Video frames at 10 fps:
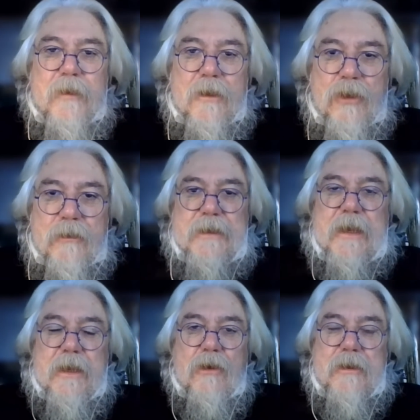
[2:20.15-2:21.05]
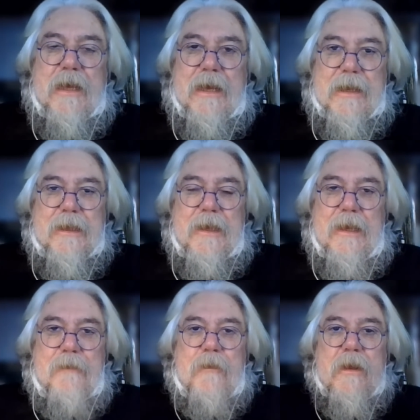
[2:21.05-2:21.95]
dovete ricordare
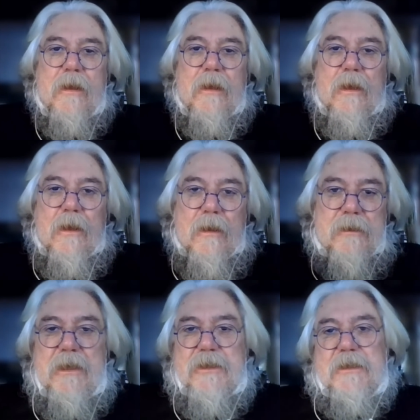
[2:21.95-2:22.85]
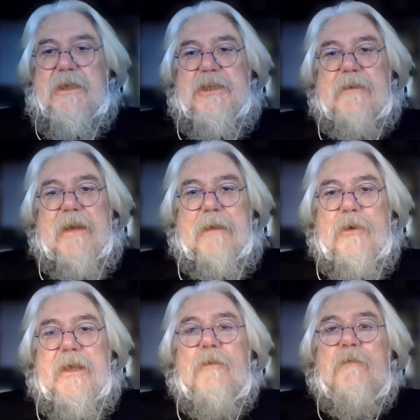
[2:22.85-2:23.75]
che diceva
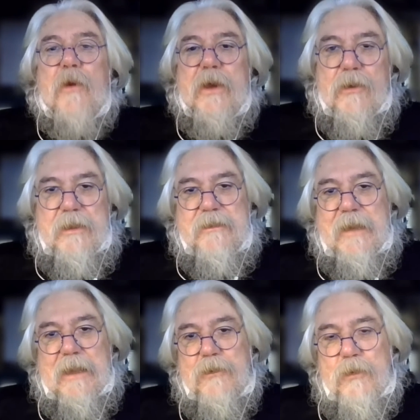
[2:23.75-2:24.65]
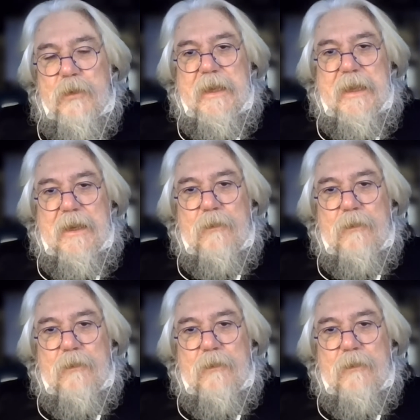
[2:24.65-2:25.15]
Laborì, un po' ironizzando, lui che